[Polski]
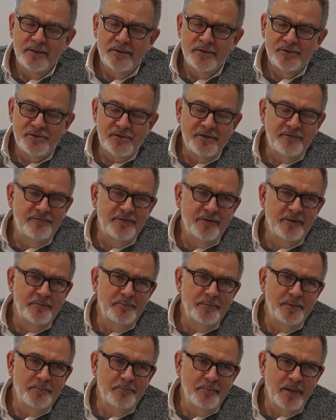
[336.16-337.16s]

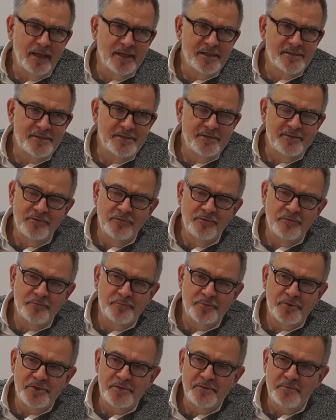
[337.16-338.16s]
szefem magazynów
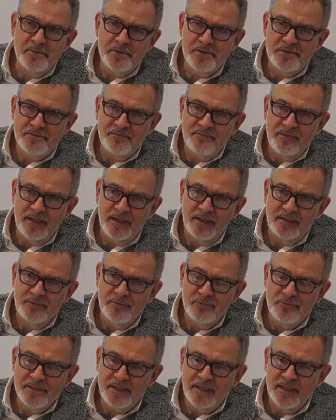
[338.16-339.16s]
przedsiębiorstwa
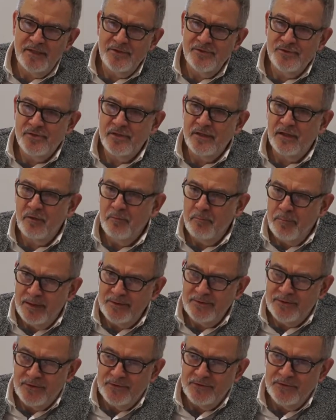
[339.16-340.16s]
handlu zagranicznego
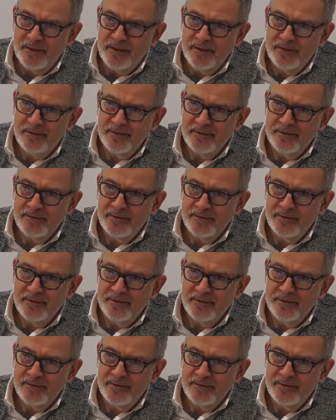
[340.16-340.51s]
Baltona,